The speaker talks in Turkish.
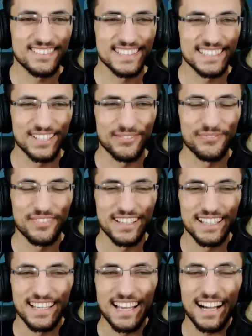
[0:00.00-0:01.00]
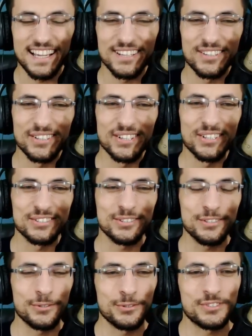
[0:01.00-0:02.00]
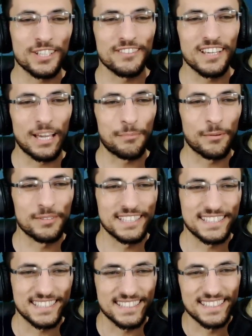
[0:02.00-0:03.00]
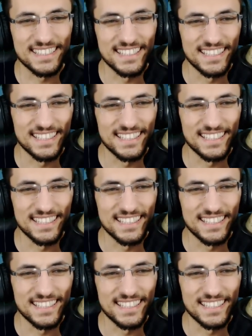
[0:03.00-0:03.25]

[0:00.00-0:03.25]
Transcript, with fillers: Kıvılcım. Hayırlı olsun. 3 seviye yapabilirsin.